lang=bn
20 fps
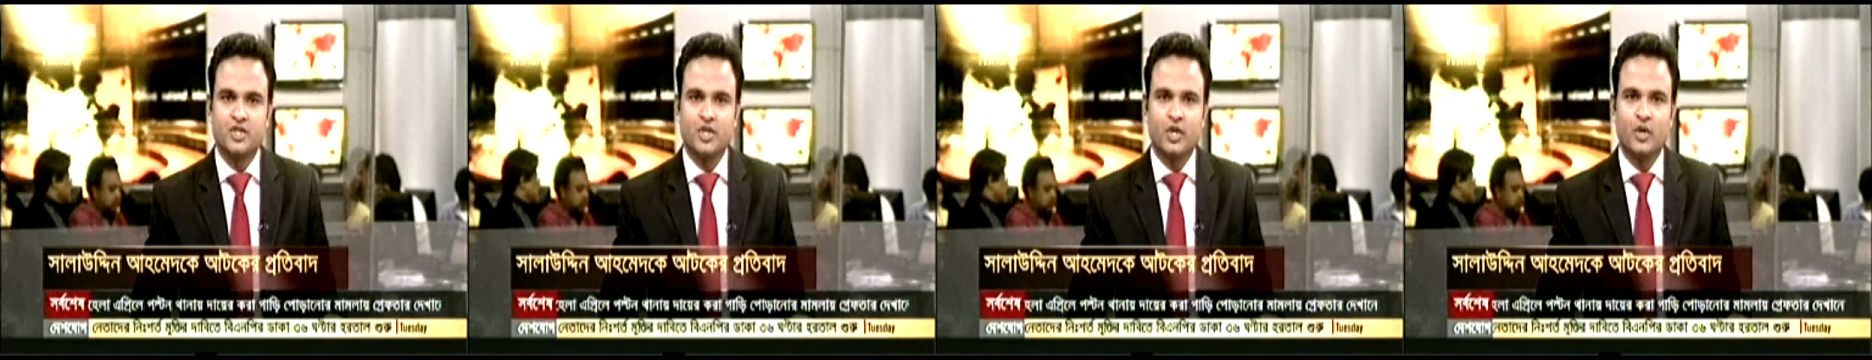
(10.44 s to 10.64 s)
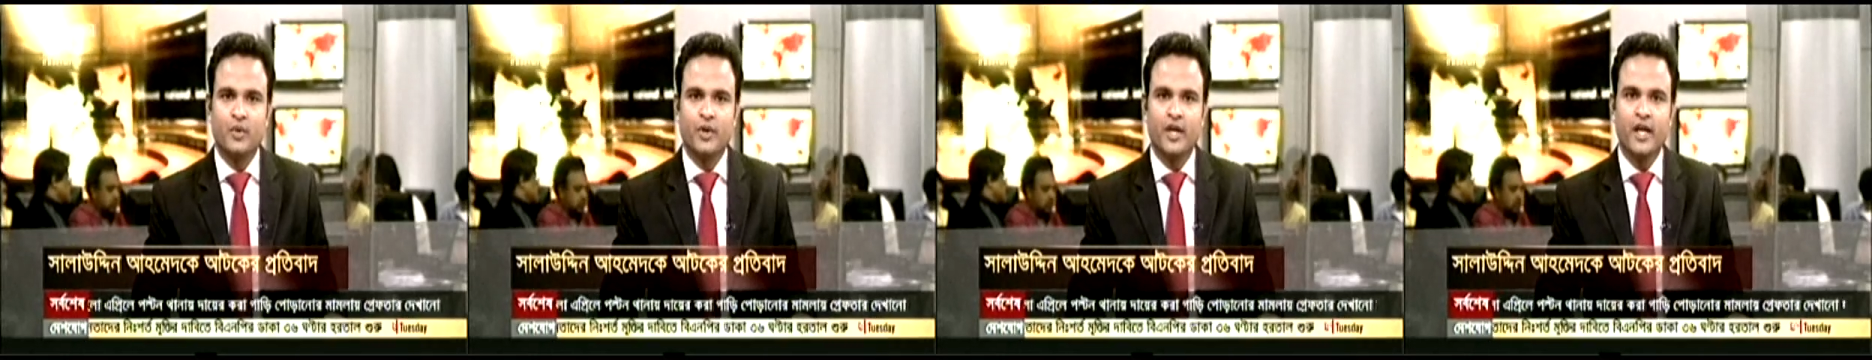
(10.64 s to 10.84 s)

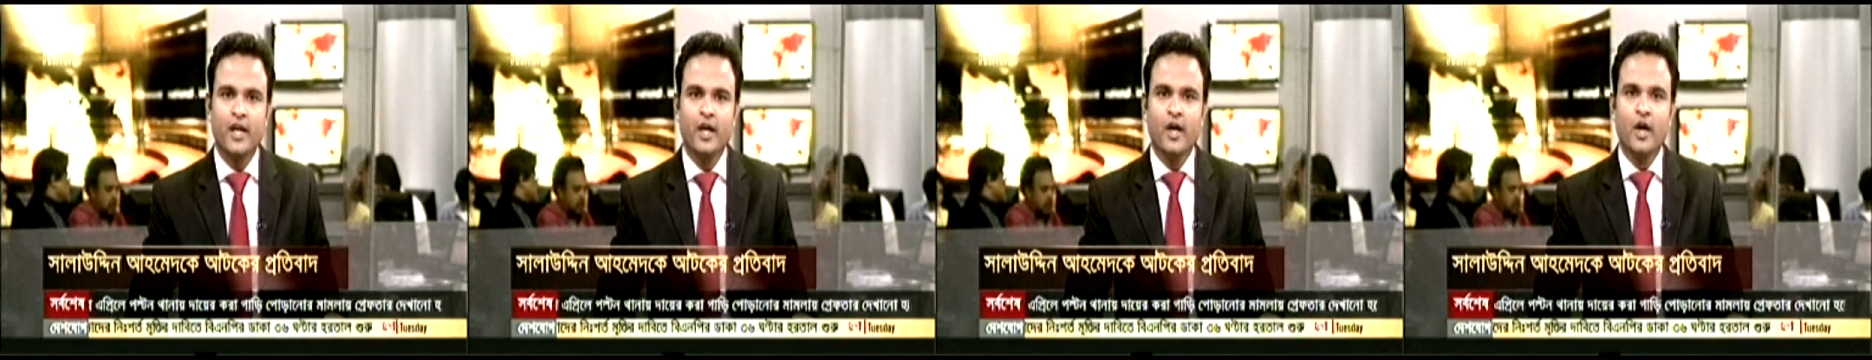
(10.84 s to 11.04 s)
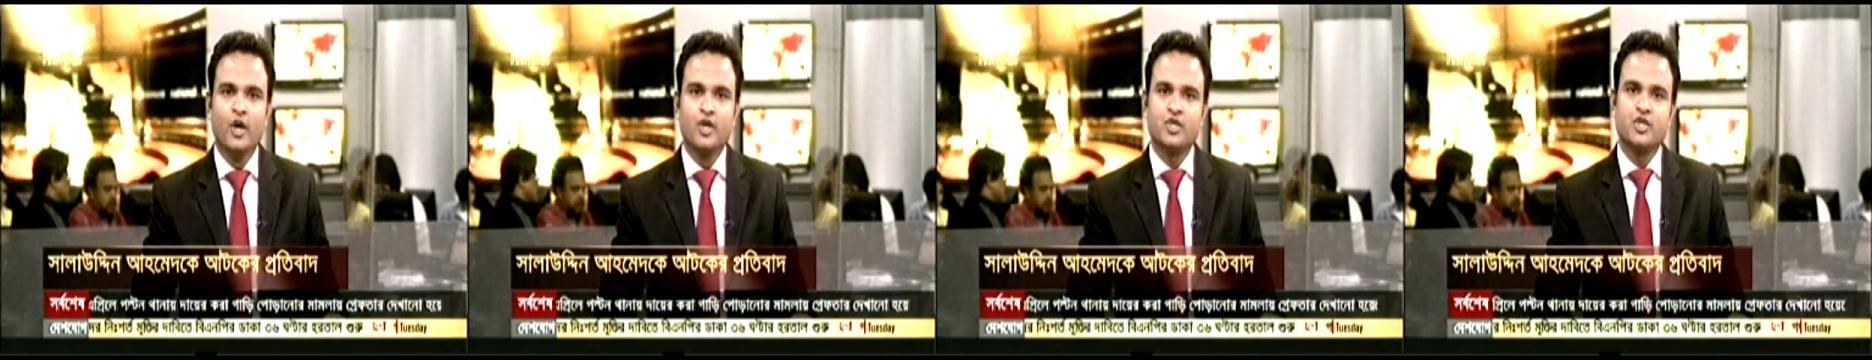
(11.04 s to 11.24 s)
শহরে
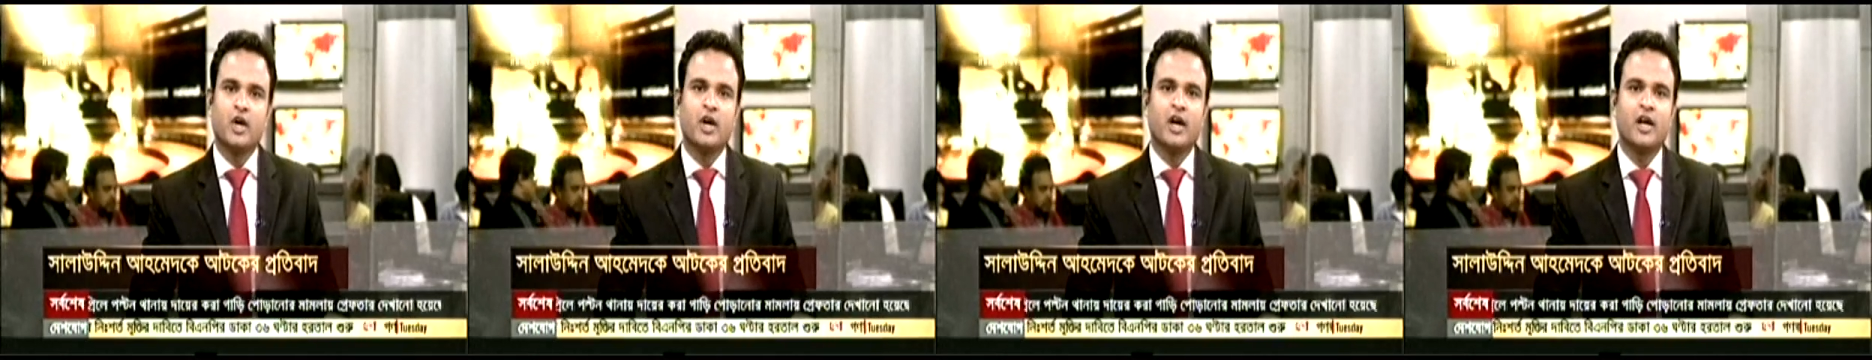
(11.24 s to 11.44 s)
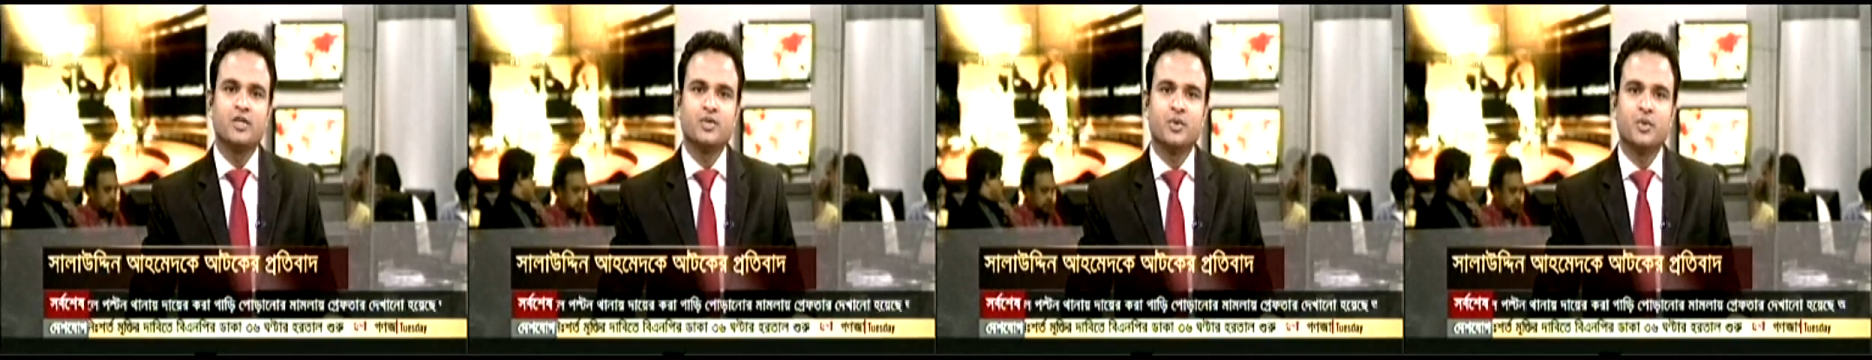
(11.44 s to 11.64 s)

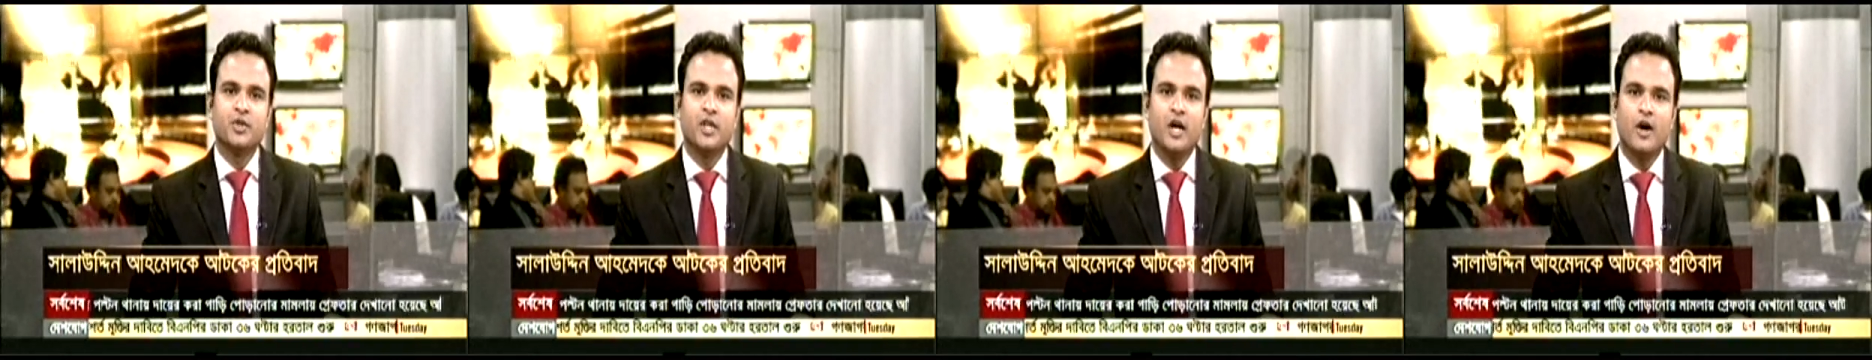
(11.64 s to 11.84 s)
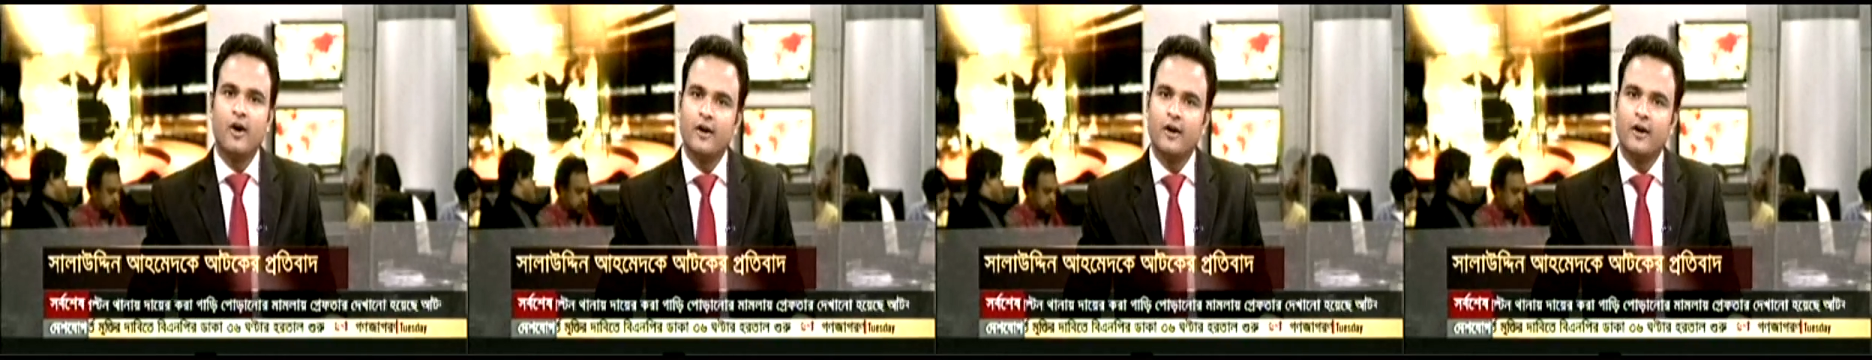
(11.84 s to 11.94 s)
সকাল সন্ধ্যা